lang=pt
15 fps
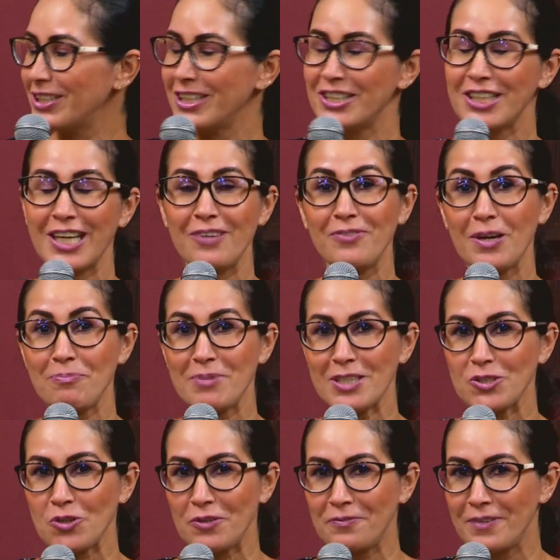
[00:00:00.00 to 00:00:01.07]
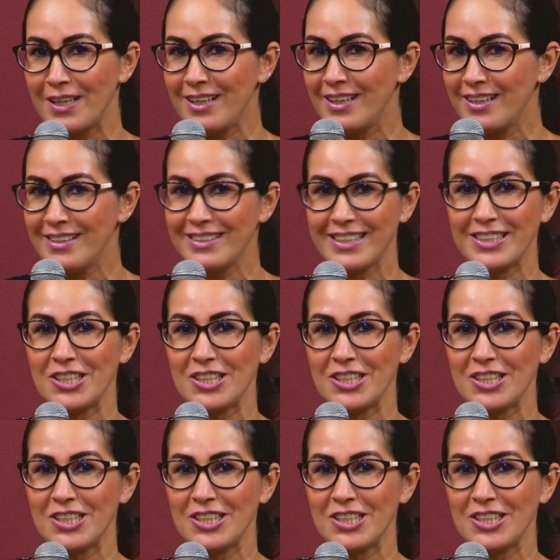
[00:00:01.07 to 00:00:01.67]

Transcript: a gente quer ver a pessoa feliz,